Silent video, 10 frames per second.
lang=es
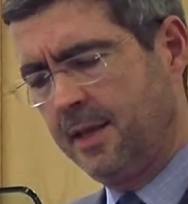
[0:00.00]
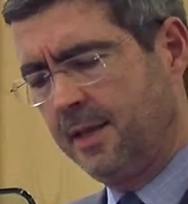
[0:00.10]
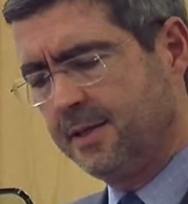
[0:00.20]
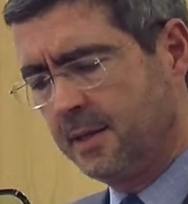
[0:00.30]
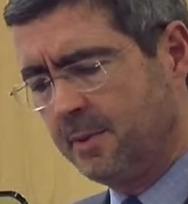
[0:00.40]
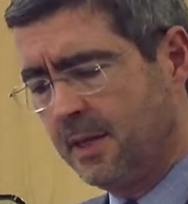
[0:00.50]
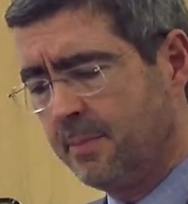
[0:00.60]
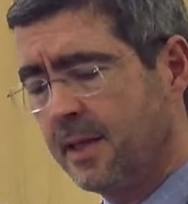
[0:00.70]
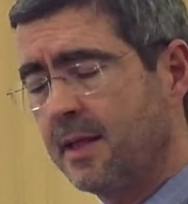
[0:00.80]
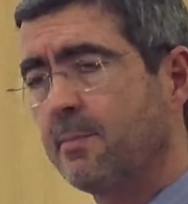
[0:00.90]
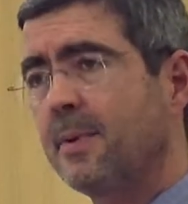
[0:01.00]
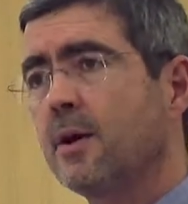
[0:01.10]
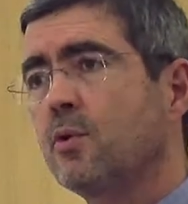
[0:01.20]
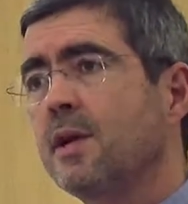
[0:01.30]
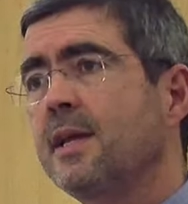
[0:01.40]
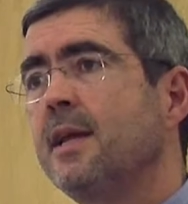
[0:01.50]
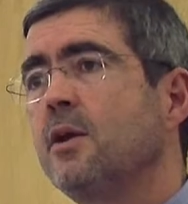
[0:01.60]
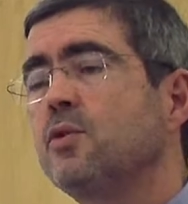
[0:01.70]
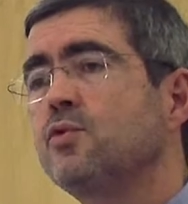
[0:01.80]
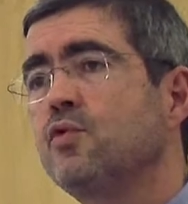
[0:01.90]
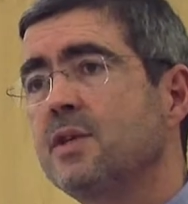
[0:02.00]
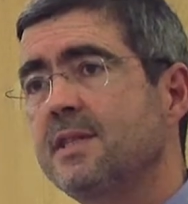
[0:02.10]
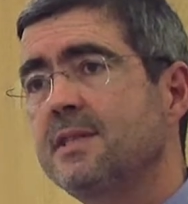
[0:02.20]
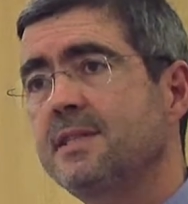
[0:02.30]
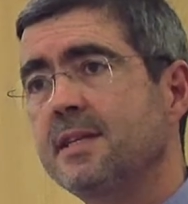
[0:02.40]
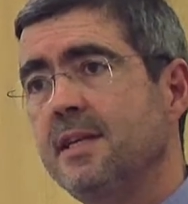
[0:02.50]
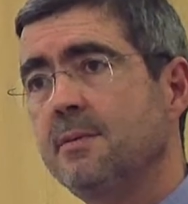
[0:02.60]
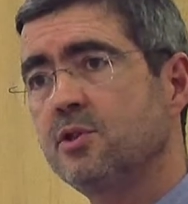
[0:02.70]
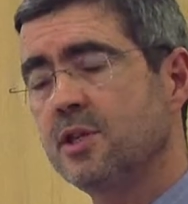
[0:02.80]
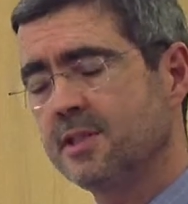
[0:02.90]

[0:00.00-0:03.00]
y servirá para, corregir los fuertes desequilibrios